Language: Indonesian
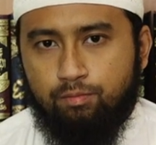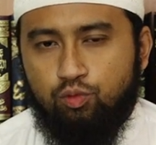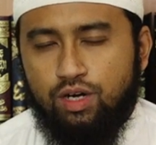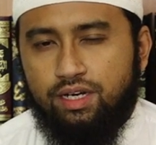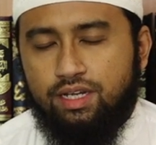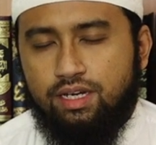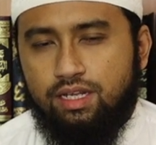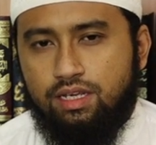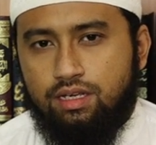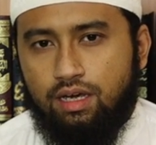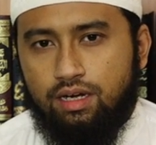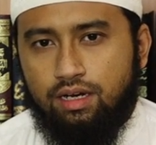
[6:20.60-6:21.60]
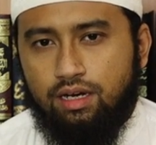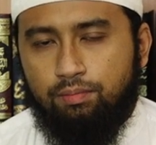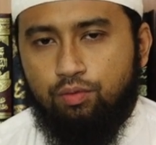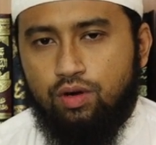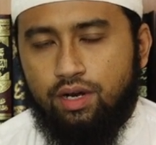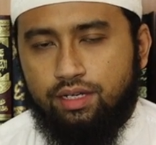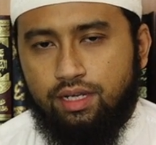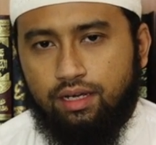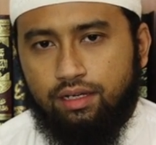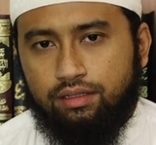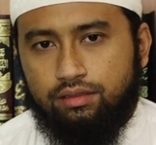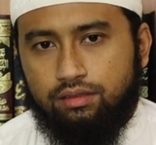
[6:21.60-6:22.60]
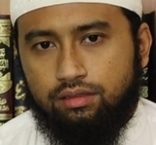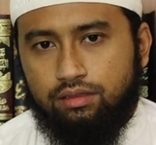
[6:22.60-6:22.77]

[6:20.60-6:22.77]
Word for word: bulan ini adalah bulan yang